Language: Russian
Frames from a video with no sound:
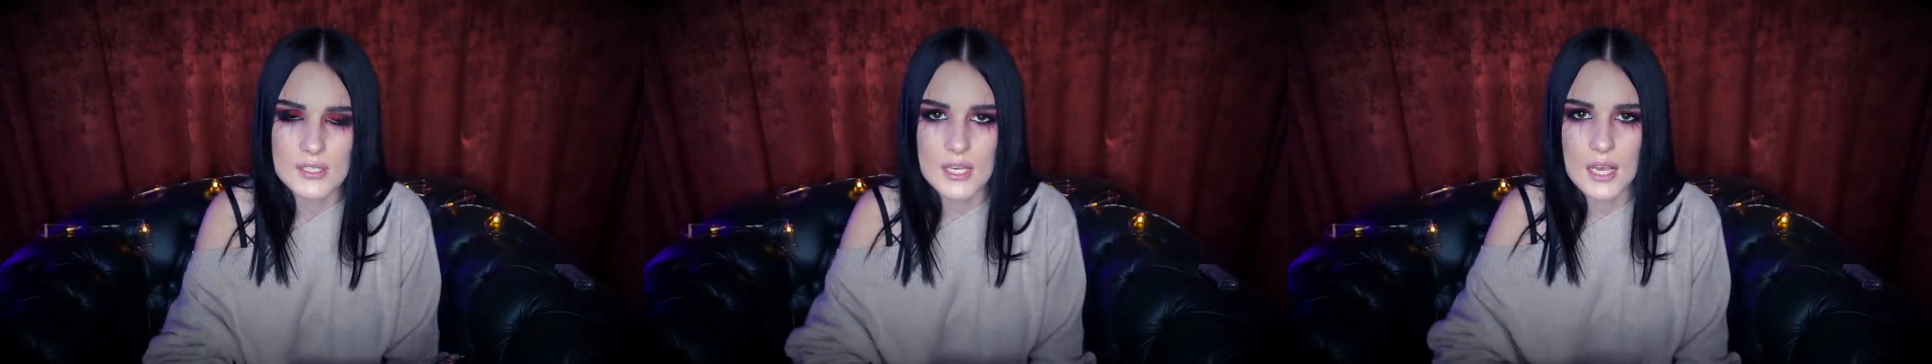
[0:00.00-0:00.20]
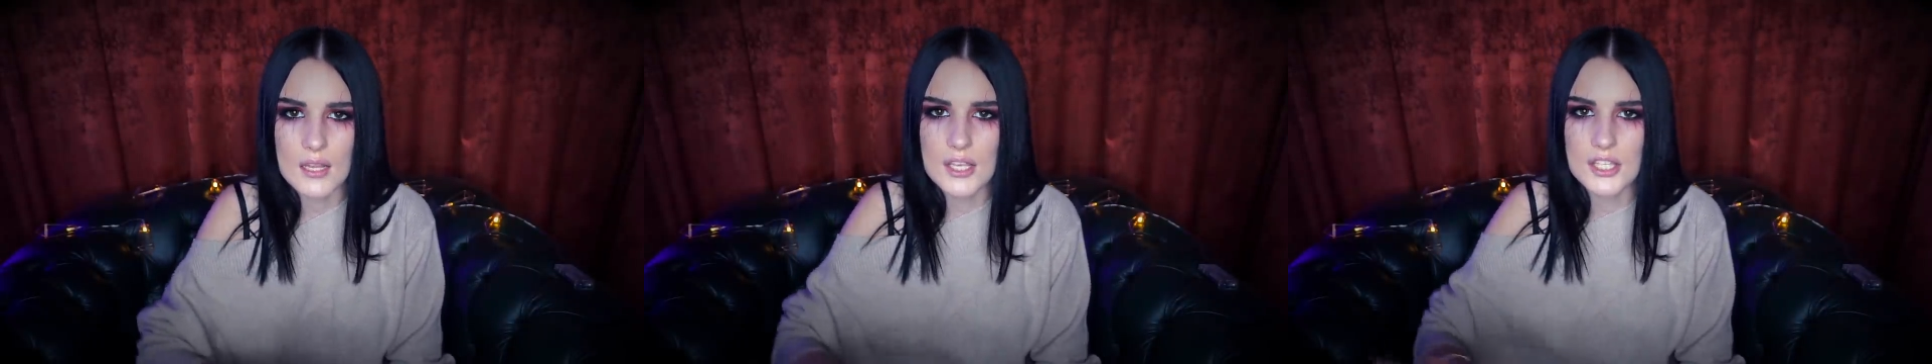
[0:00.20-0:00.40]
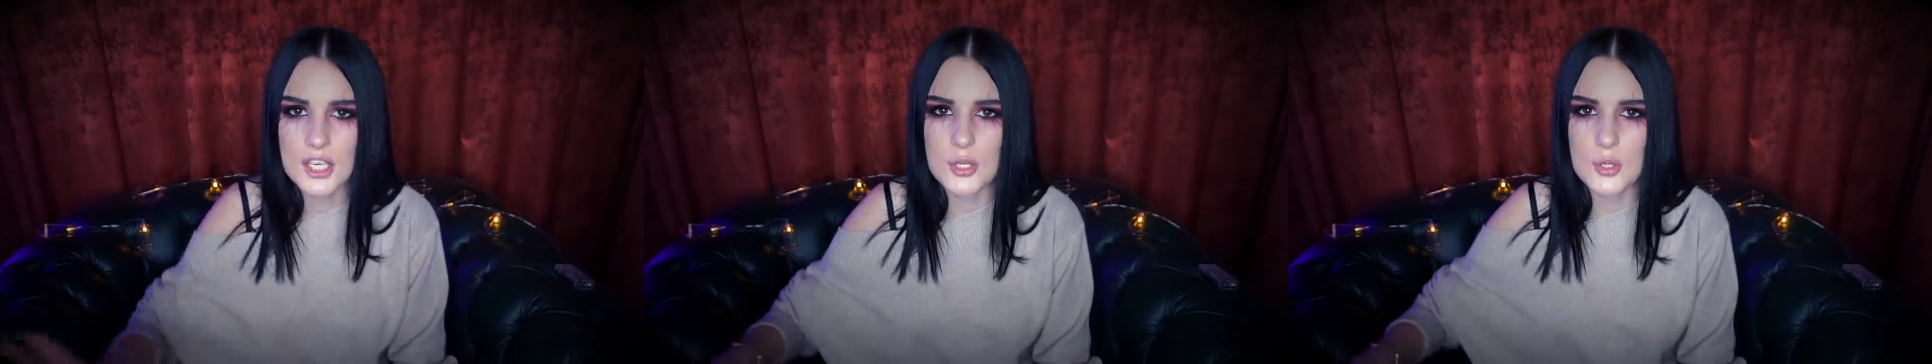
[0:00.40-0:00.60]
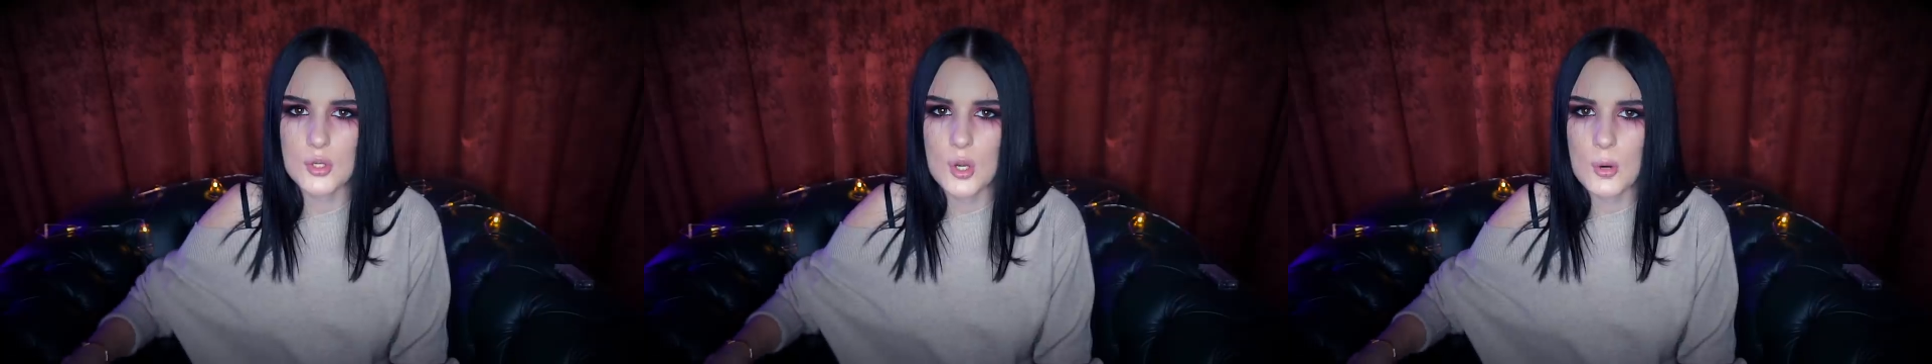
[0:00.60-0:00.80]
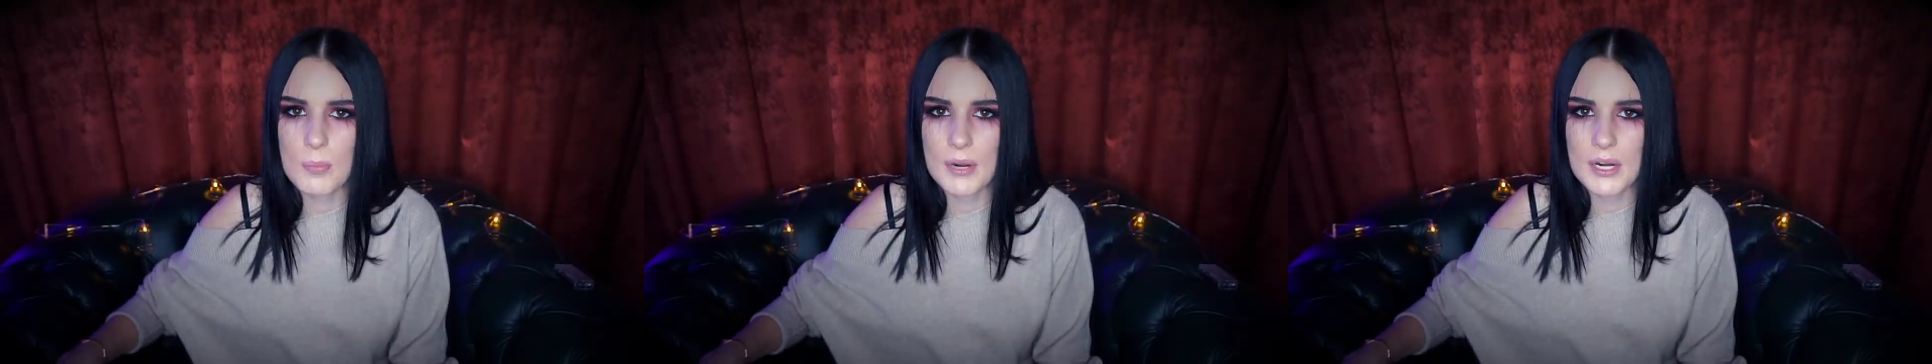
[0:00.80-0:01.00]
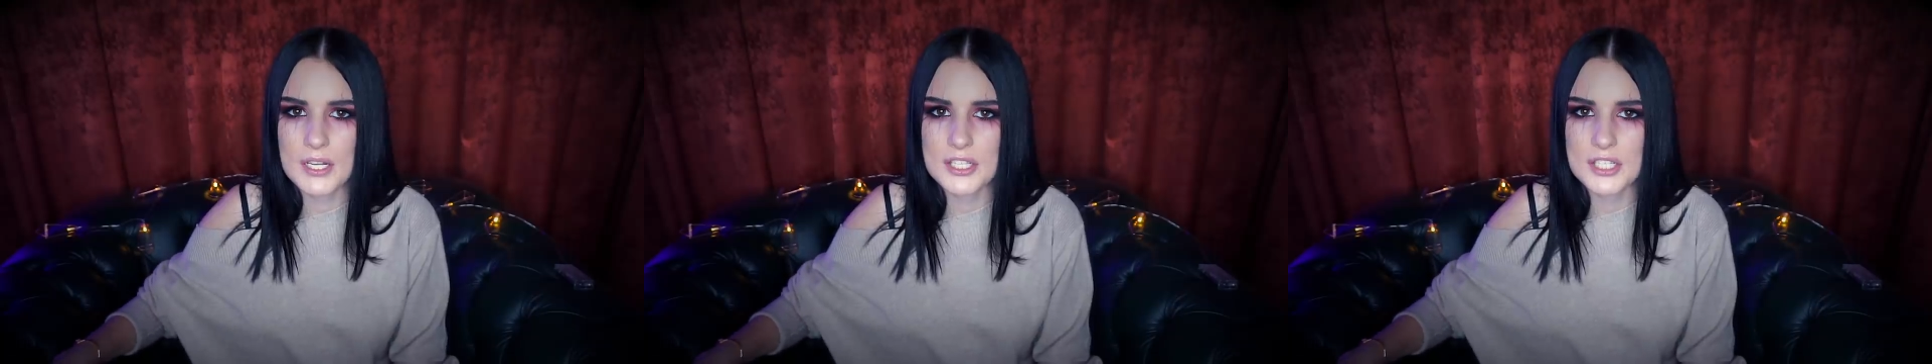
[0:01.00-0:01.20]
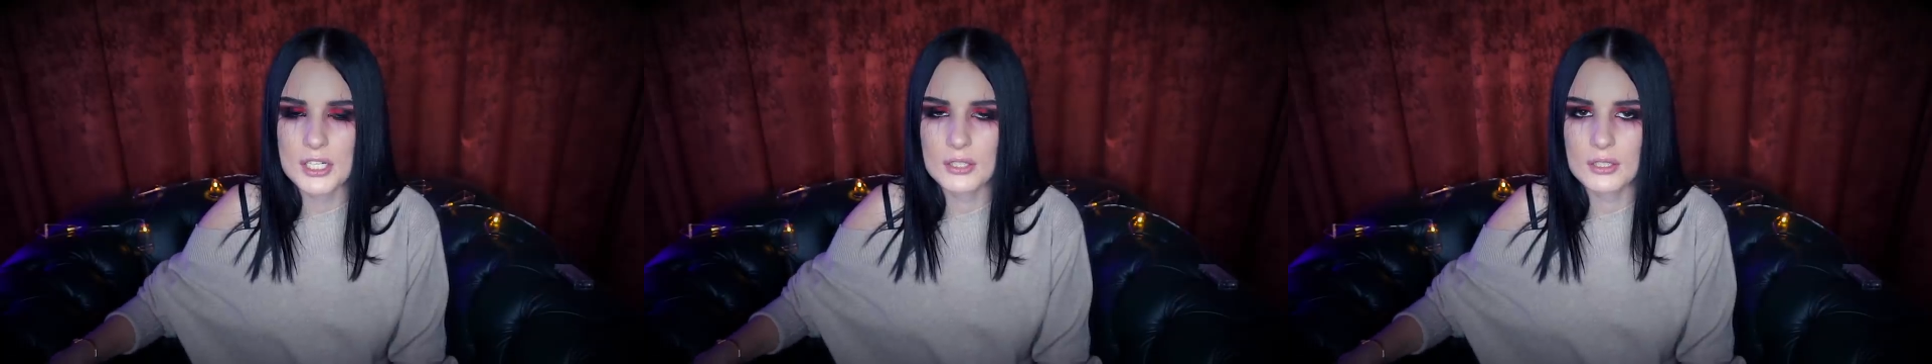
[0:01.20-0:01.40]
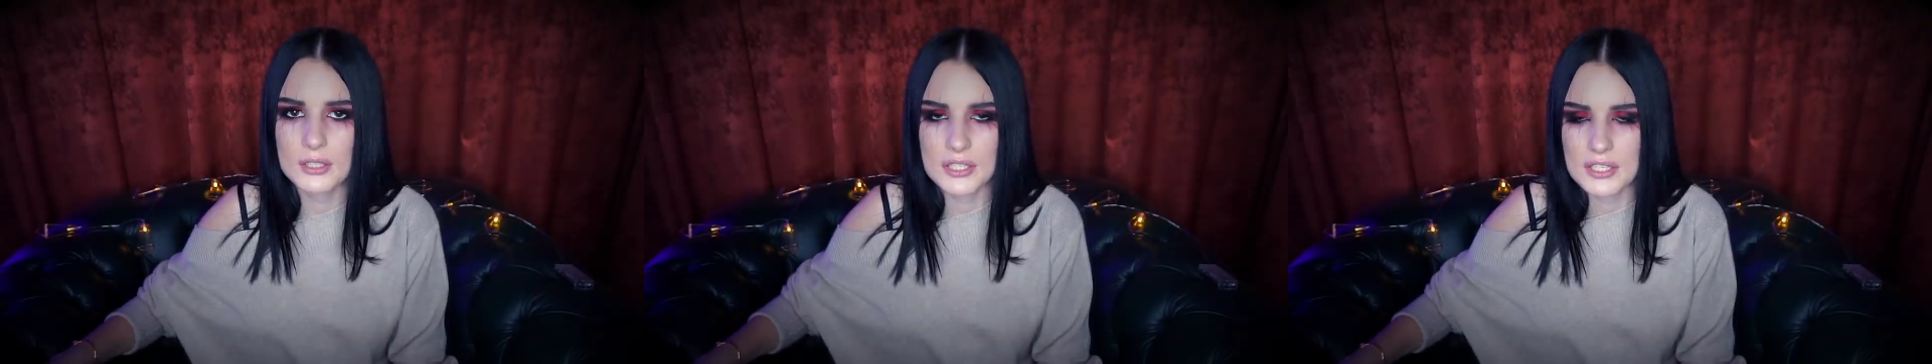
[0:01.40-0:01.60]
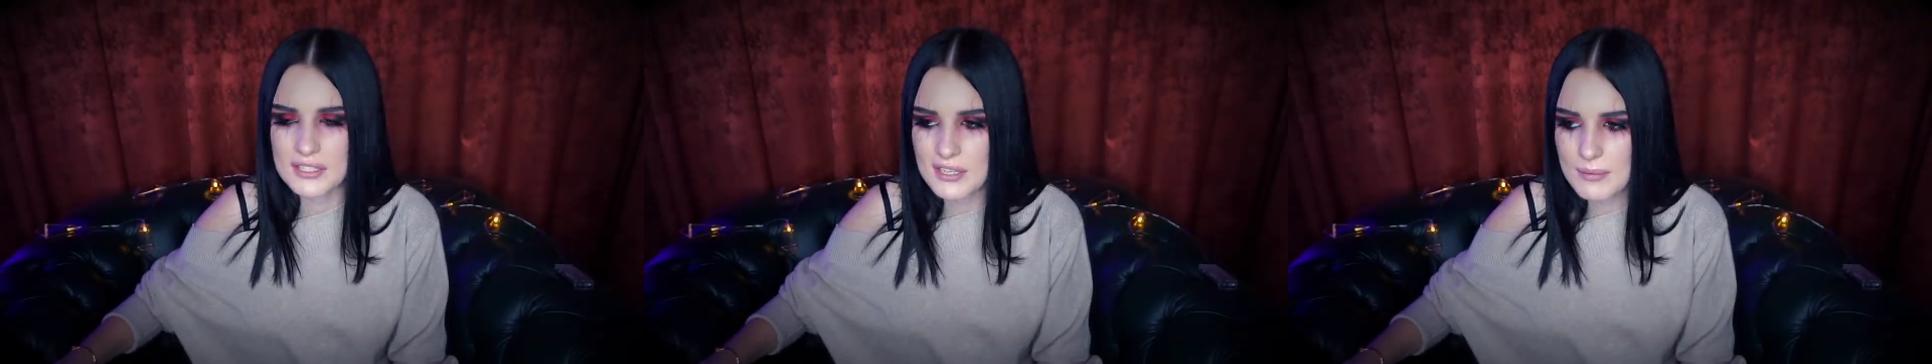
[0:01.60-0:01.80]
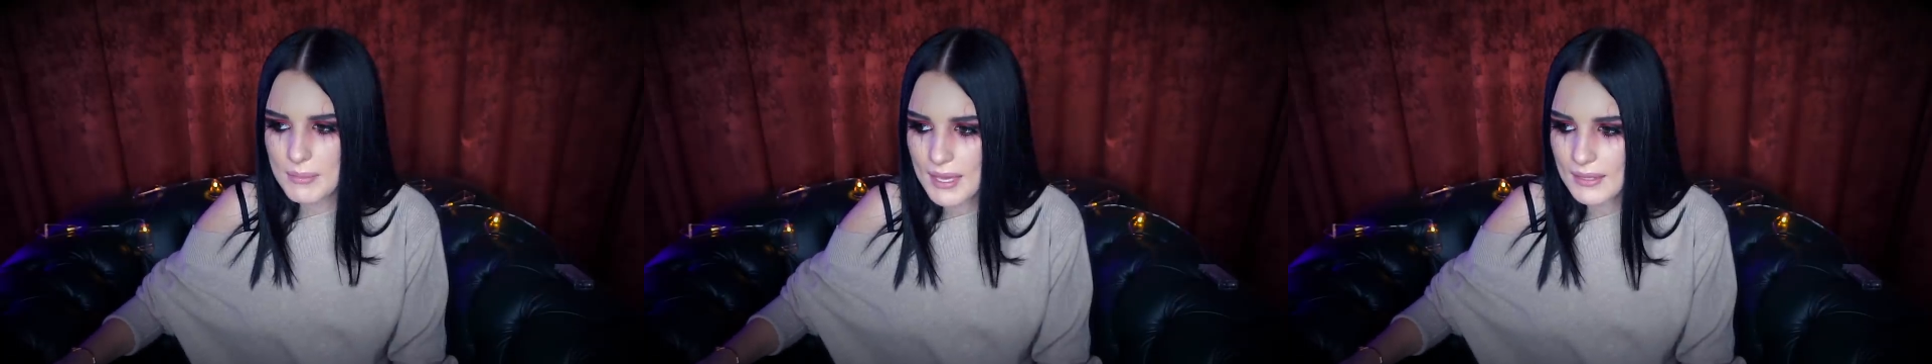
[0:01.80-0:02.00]
целый день у нее пролетел
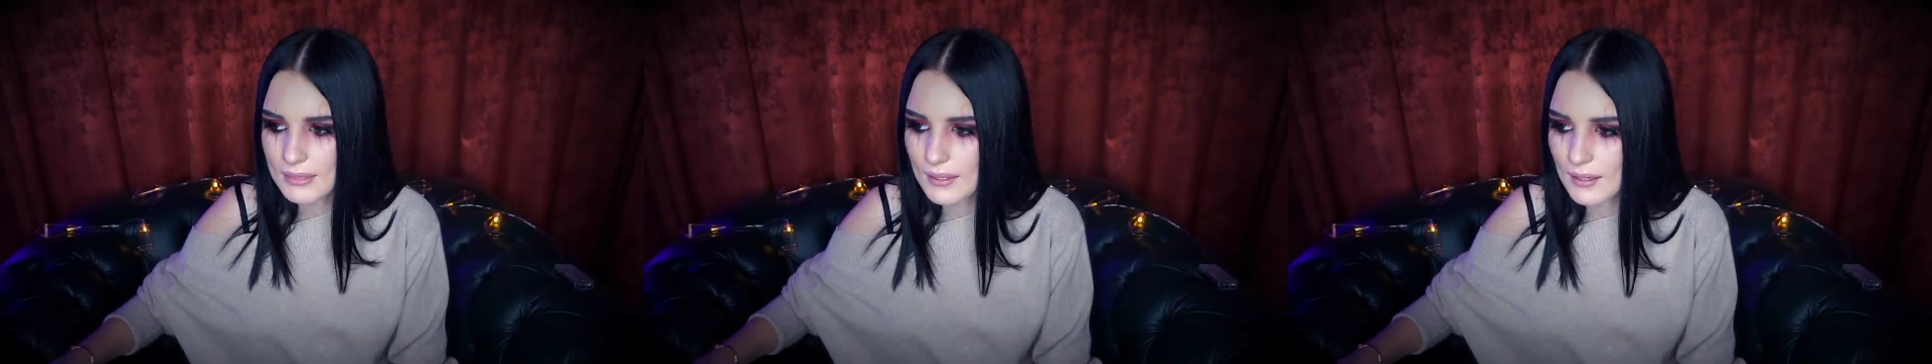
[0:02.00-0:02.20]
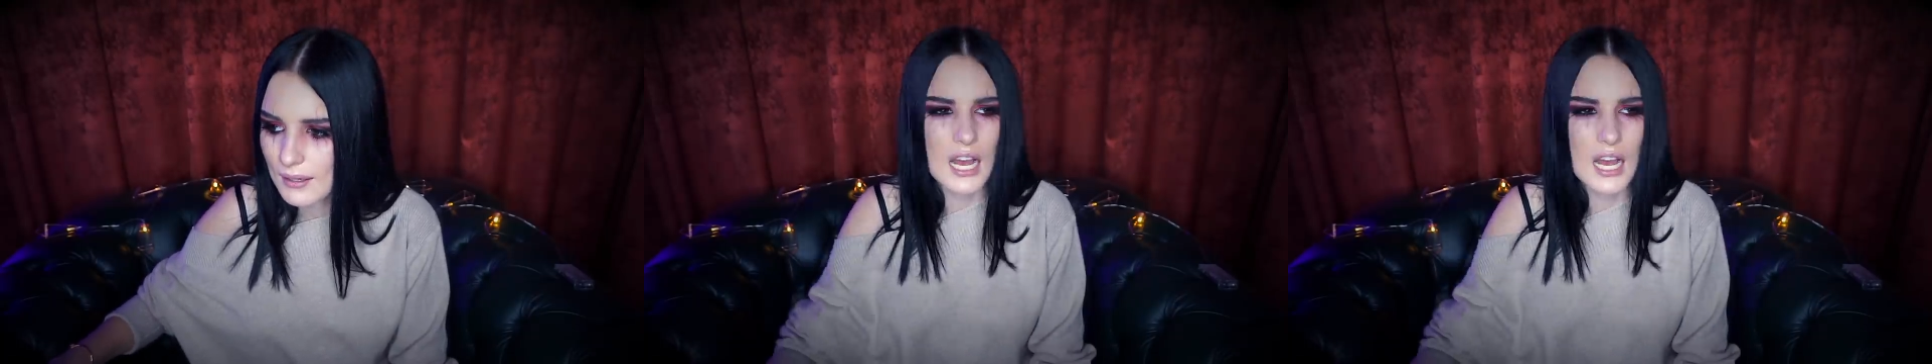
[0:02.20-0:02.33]
незаметно.